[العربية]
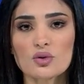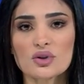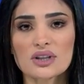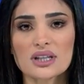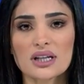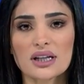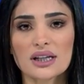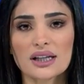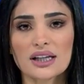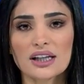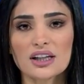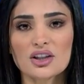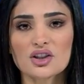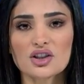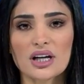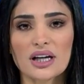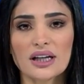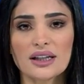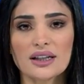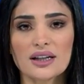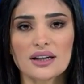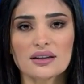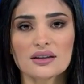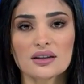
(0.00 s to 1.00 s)
سائقي
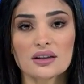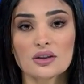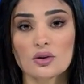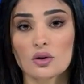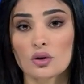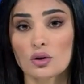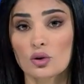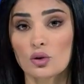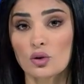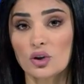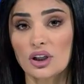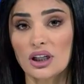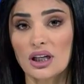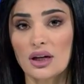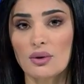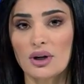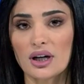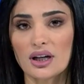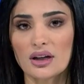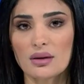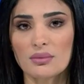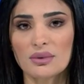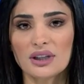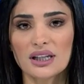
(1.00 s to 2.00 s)
شاحنات أردنية
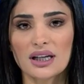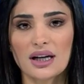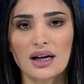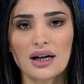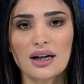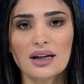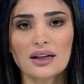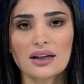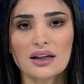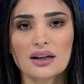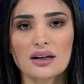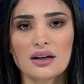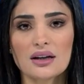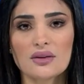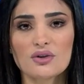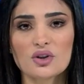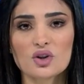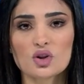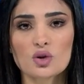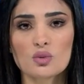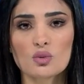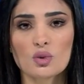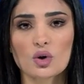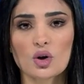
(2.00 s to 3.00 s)
وعربية عالقة في
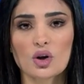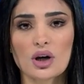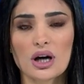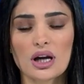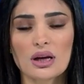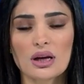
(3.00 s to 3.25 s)
جمرك